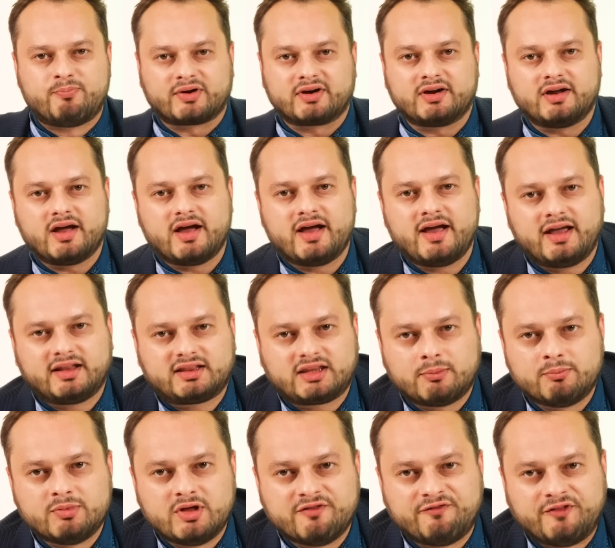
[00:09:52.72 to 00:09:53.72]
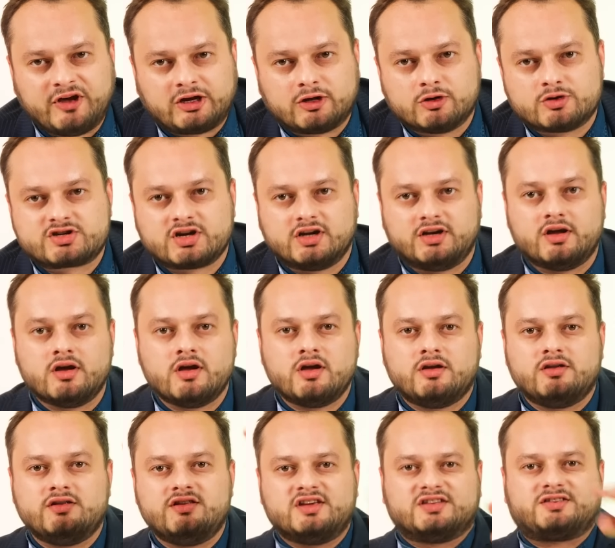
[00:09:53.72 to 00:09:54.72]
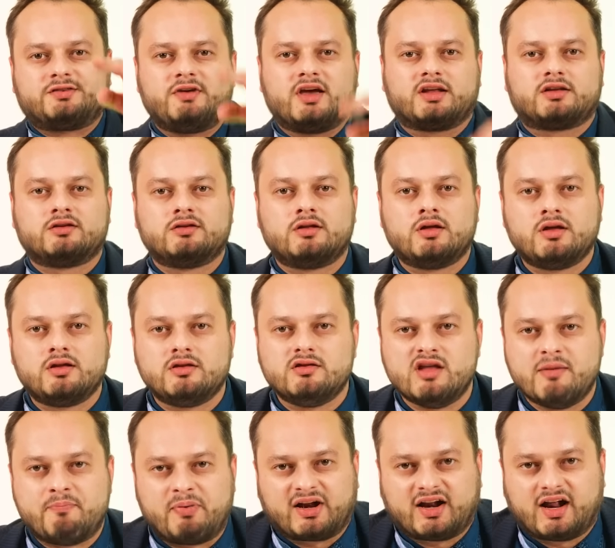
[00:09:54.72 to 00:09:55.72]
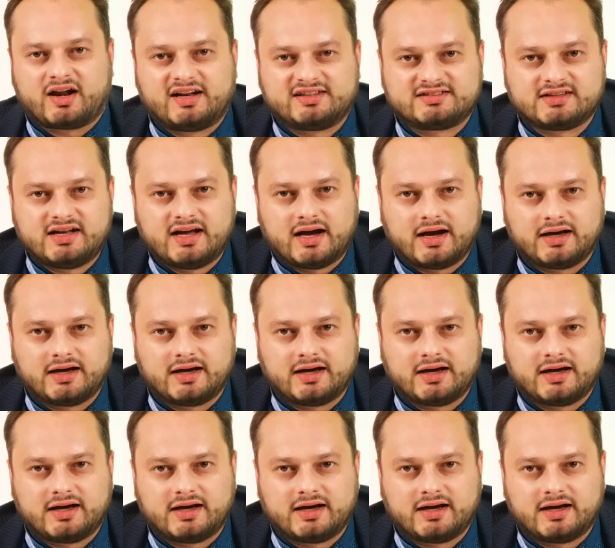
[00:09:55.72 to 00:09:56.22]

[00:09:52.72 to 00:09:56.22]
При этом не выключили ни свет, не перерезали